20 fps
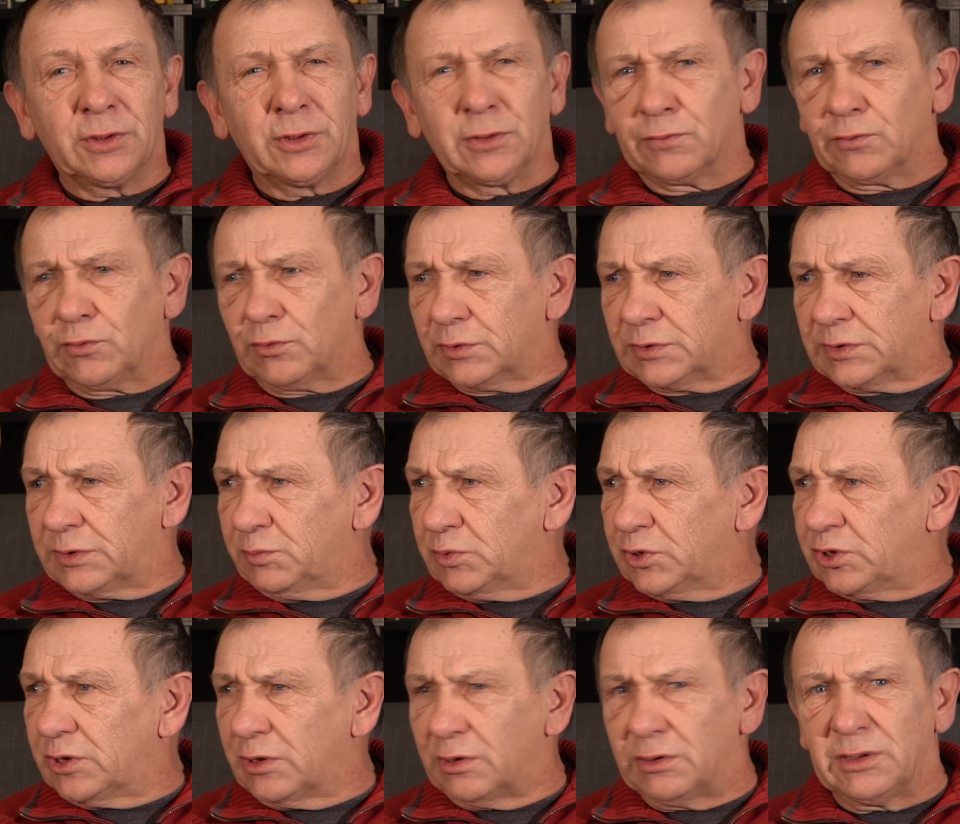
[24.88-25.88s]
И вдруг
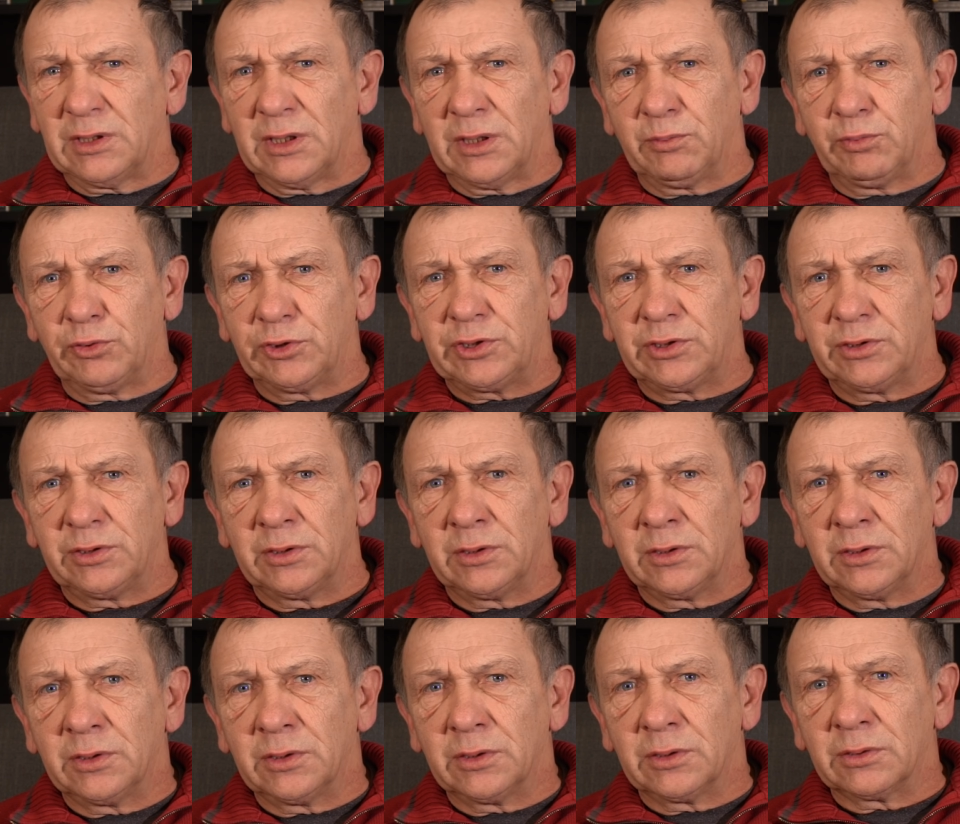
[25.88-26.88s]
замечают на обочине
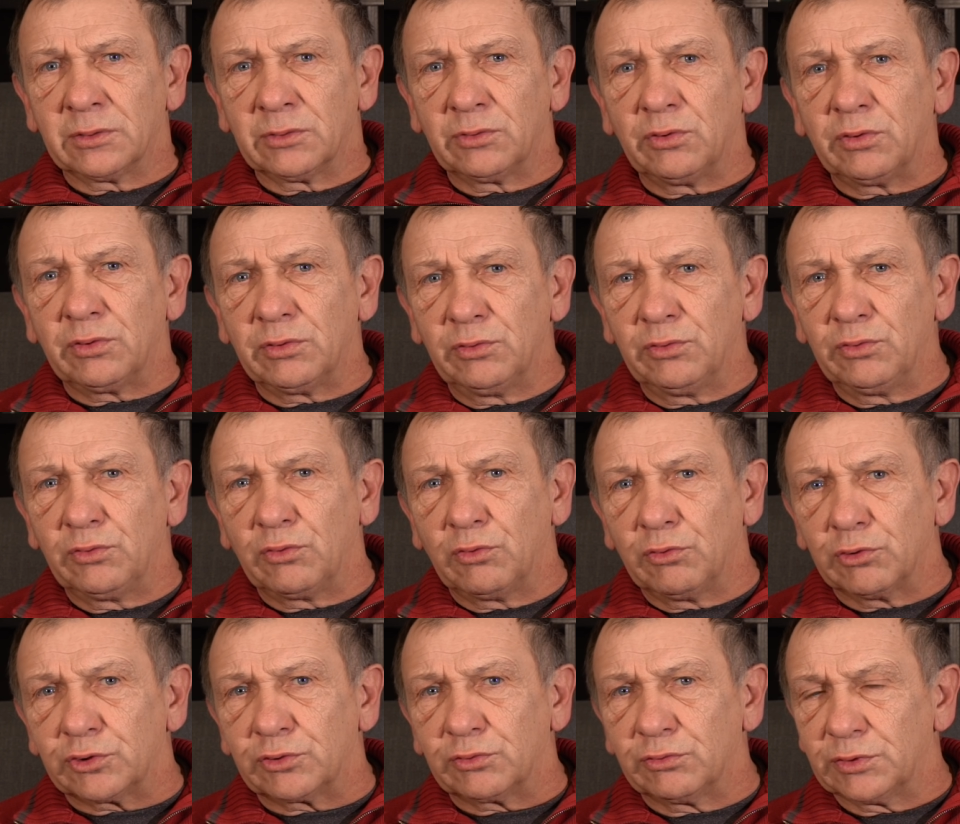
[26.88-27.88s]
дохлую
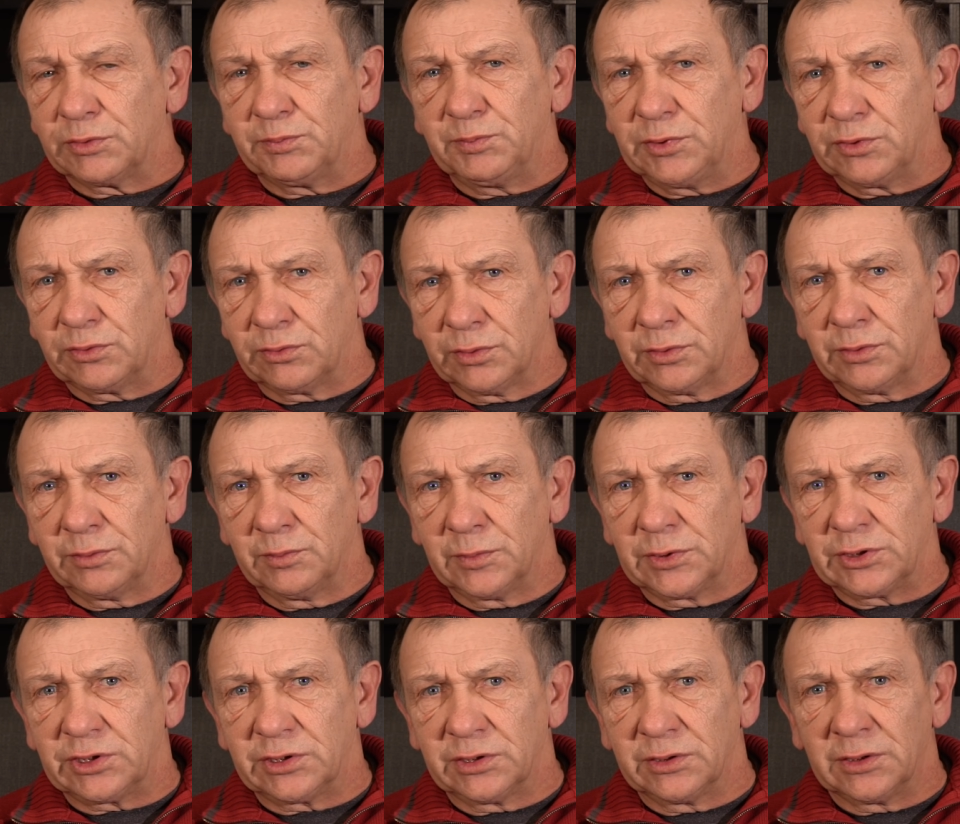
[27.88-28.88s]
кошку, сбитую
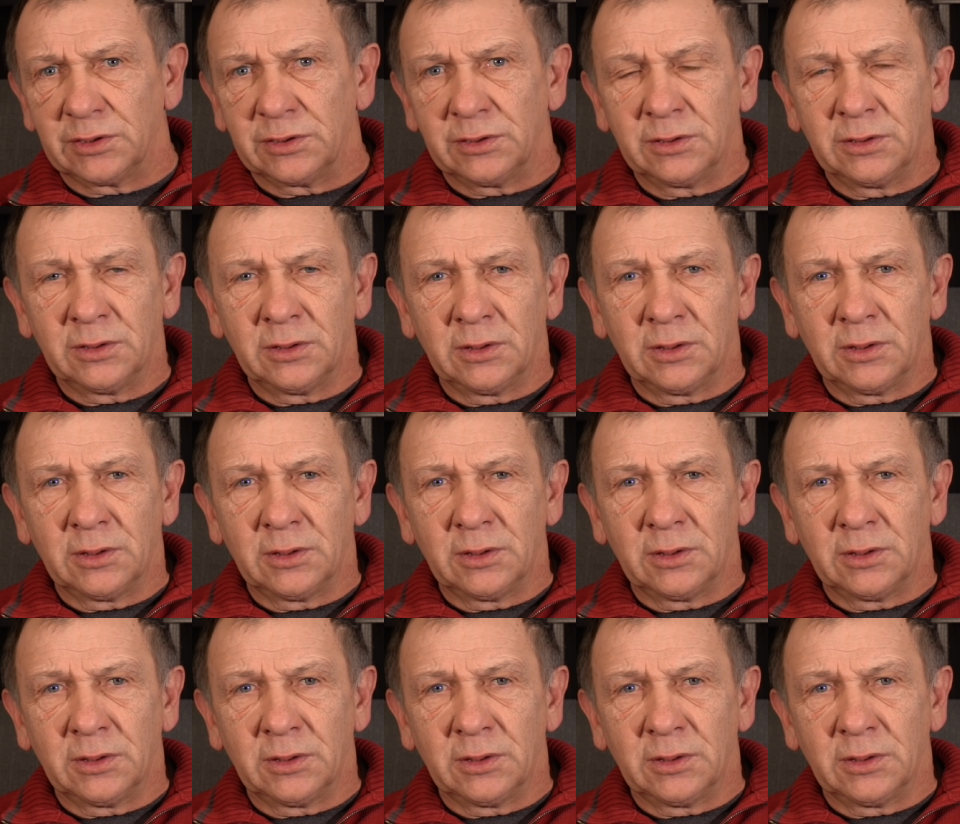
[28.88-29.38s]
машиной –